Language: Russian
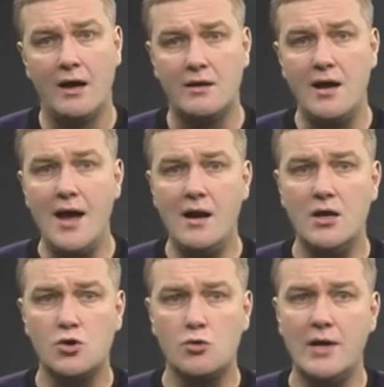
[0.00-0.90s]
это
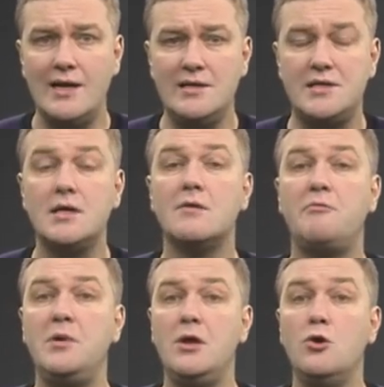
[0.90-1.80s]
реальная журналистика.
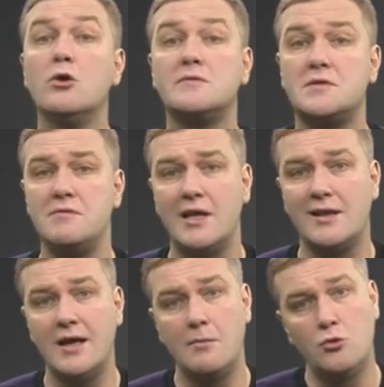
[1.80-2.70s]
Вперед, в
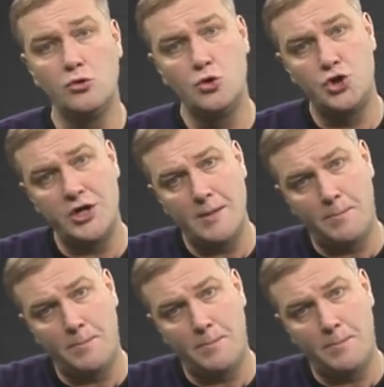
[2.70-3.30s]
светлое будущее,